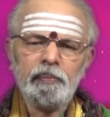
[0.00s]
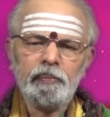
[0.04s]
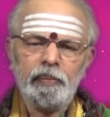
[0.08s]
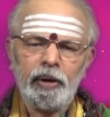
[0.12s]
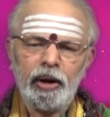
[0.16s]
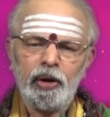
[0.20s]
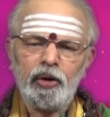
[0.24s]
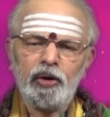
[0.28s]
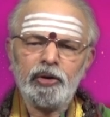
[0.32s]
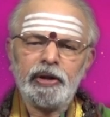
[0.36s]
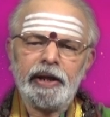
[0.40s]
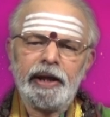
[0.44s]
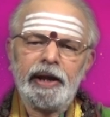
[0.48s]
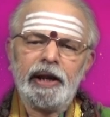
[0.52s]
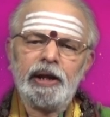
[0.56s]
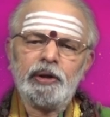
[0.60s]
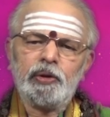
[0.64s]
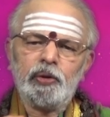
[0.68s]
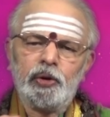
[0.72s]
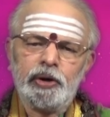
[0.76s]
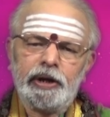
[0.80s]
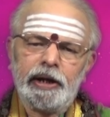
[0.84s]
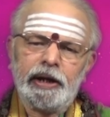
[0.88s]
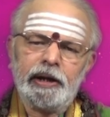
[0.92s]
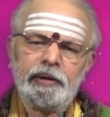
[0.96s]

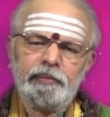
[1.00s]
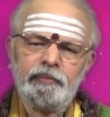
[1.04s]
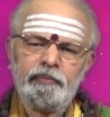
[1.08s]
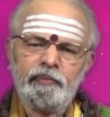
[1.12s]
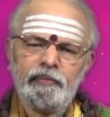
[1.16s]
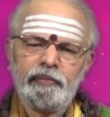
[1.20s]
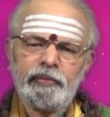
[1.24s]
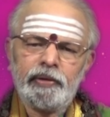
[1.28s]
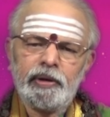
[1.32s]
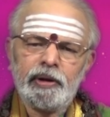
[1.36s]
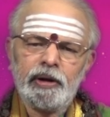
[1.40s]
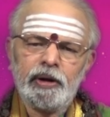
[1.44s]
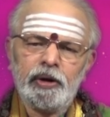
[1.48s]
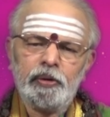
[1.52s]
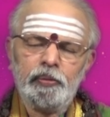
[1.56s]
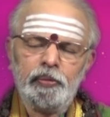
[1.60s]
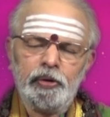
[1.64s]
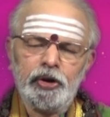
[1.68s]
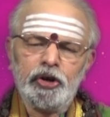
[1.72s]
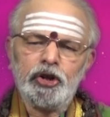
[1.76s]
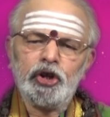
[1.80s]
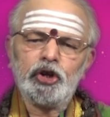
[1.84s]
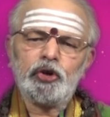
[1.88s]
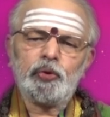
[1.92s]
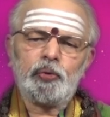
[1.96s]
మనోధైర్యంతో
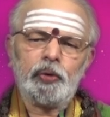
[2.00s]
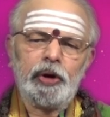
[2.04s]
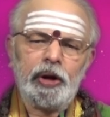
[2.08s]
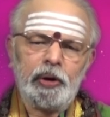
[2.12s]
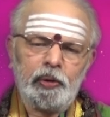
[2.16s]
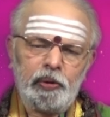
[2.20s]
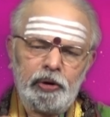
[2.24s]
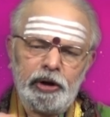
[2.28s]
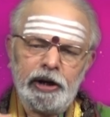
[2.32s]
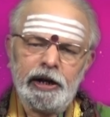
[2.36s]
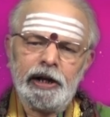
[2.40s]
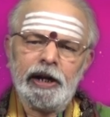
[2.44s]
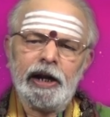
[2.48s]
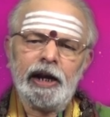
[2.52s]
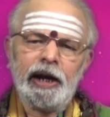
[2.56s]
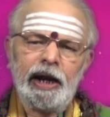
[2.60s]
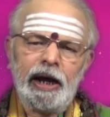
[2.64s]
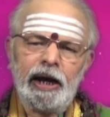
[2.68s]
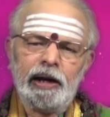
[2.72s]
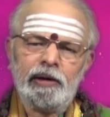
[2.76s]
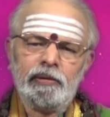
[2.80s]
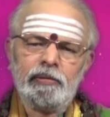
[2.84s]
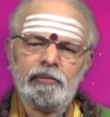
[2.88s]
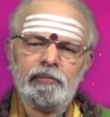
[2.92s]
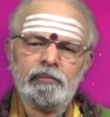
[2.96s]
మీరు తీసుకునే కొన్ని
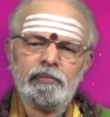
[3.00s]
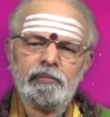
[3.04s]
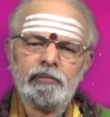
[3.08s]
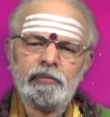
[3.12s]
నిర్ణయాలు